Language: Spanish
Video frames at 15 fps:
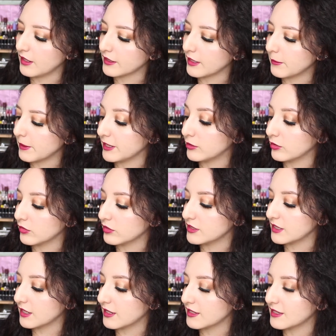Aquí abajito nos
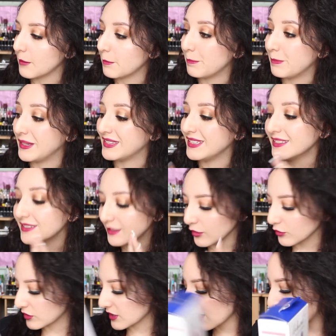dice que es la Petit,
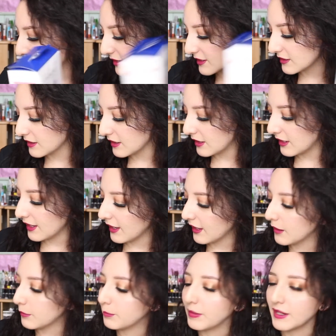o sea que es
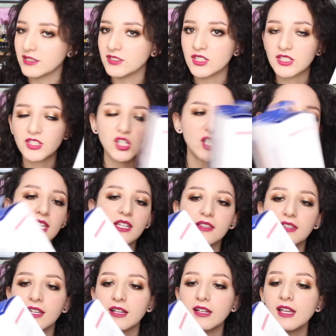la plancha
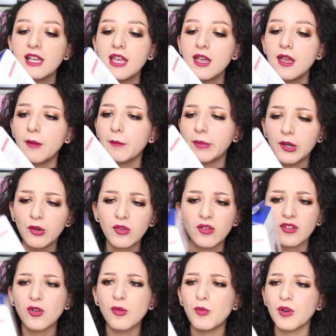chiquita,
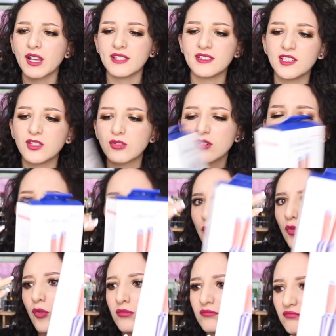pero como que siento que
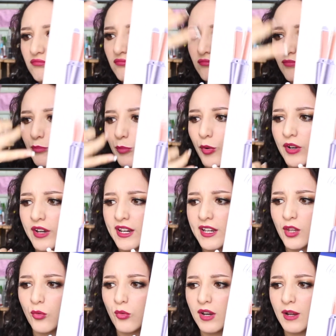no pone
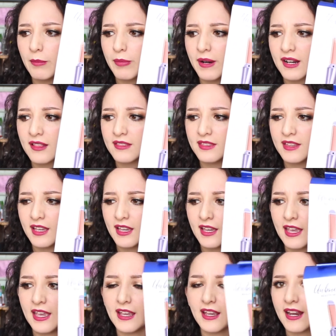ninguna
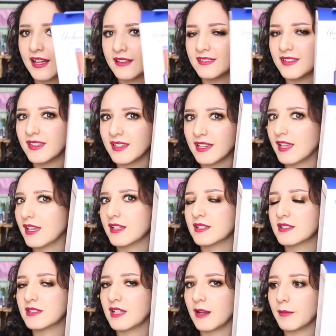parte en grande de que
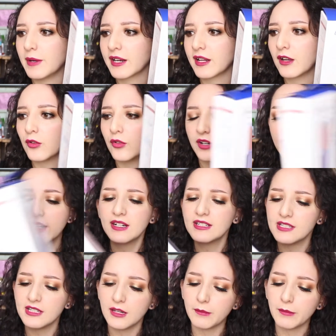es de la marca Conair,
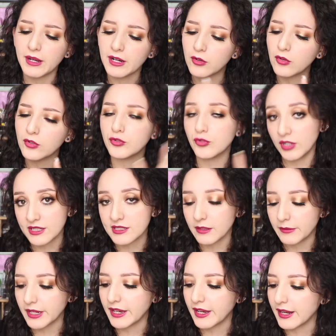sin embargo yo ya
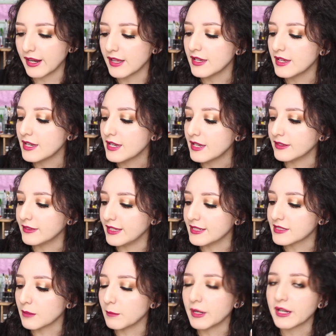sabía que era de
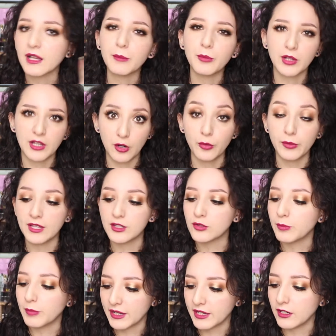esta marca porque lo vi en
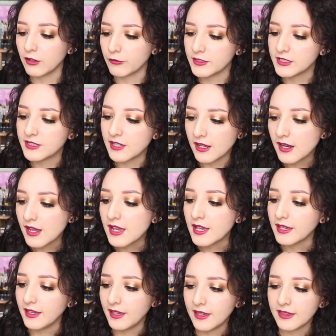su página oficial
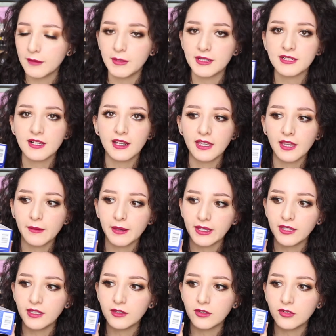y además aquí
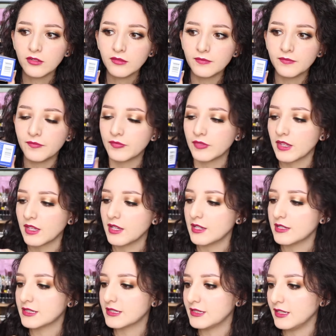abajito
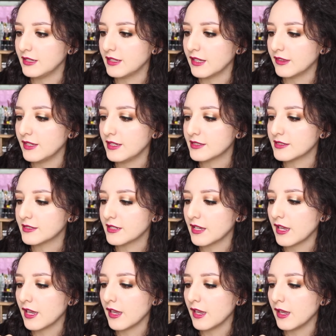si te
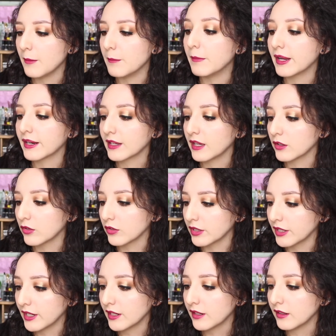dice eh, marca
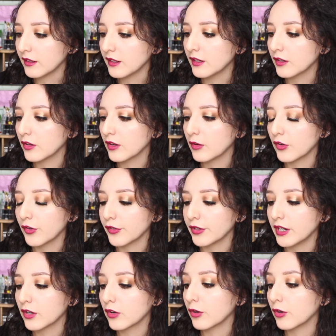Conair con Air